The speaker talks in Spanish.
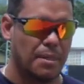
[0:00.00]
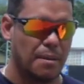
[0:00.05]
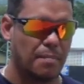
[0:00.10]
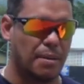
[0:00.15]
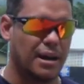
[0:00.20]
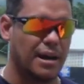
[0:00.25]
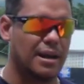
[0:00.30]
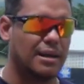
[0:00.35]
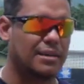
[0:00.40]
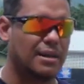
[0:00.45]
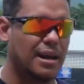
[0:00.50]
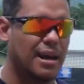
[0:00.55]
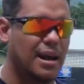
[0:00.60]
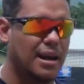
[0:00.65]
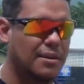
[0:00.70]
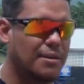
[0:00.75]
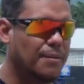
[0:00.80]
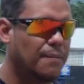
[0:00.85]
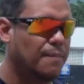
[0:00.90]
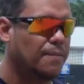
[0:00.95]
para este
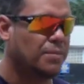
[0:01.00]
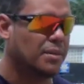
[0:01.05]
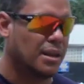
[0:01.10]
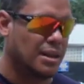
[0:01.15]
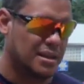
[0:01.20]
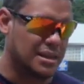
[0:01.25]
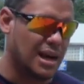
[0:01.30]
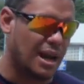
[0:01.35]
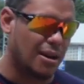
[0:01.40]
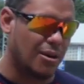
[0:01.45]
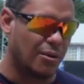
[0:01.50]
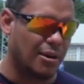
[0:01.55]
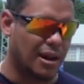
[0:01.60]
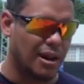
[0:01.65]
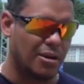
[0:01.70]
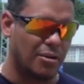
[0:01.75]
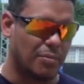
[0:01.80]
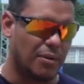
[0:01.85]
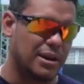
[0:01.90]
año. Ya logrado,